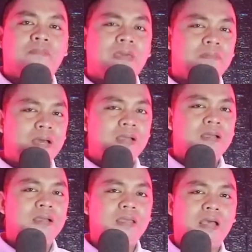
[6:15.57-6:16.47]

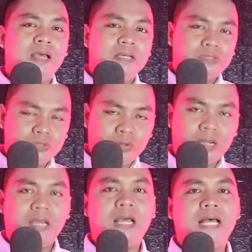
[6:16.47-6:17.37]
Memang ya, sosok
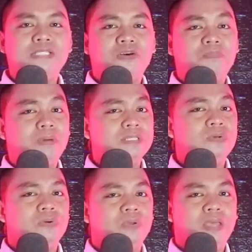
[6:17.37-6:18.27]
orang gak azab
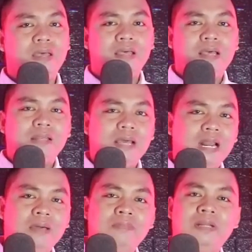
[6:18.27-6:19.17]
masuk ya
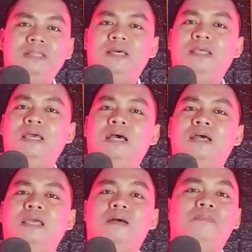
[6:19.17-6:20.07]
dalam
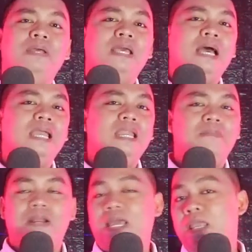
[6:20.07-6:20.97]
kriteria ya pria
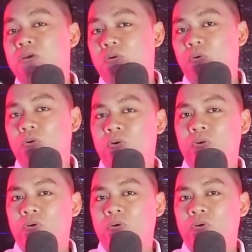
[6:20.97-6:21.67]
idaman Haiko.